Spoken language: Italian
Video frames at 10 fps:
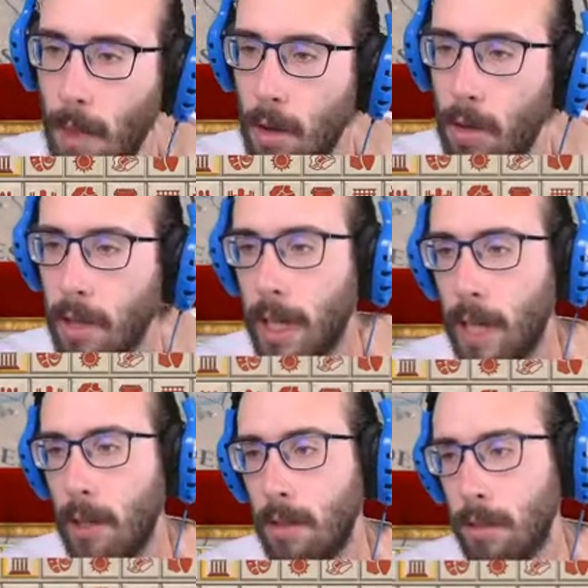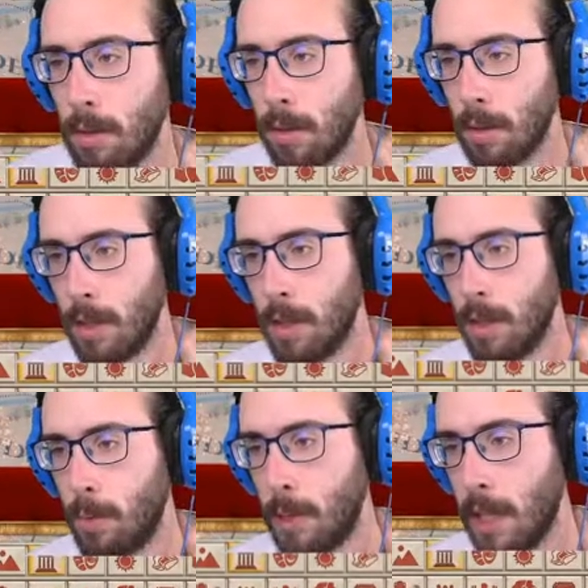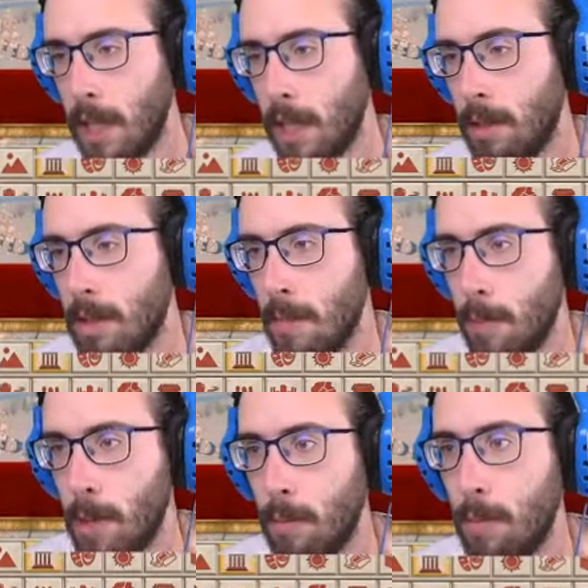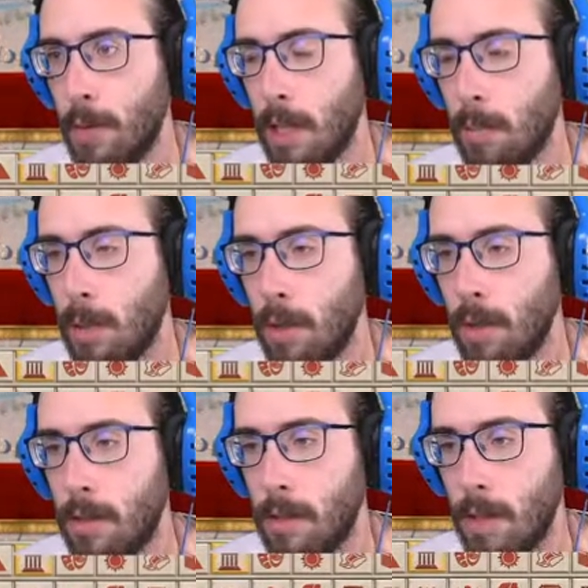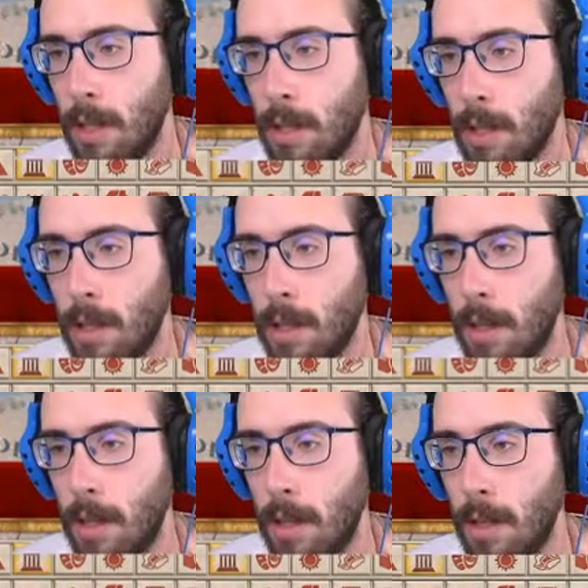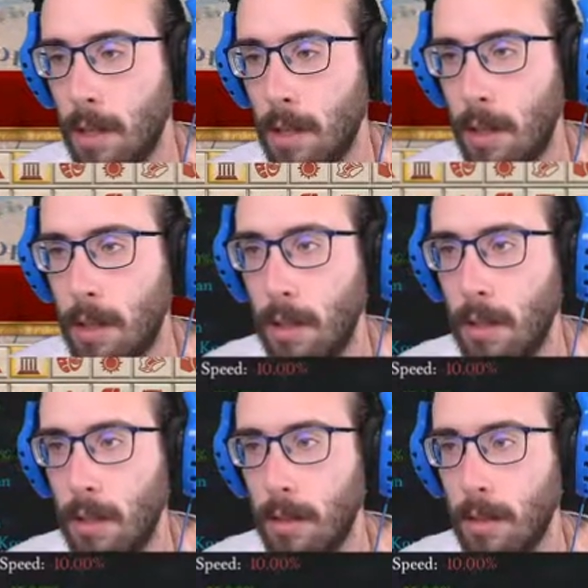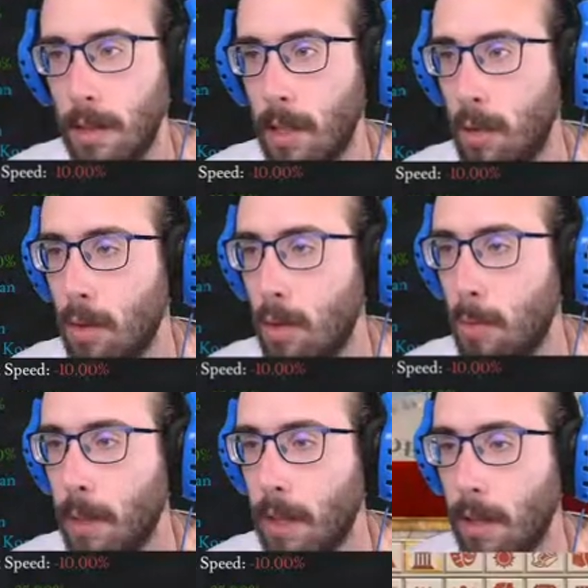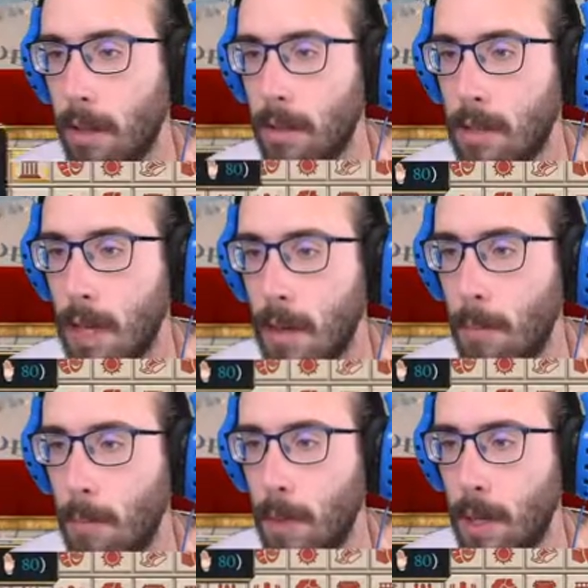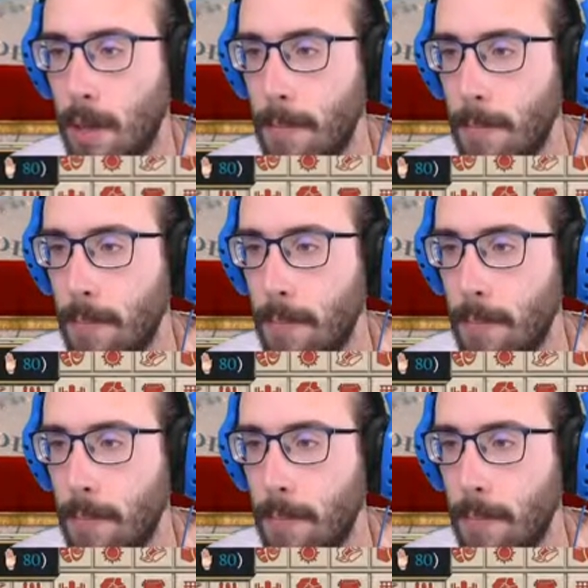Ok, sono ispirati, però potrebbero essere stare con lui per sempre.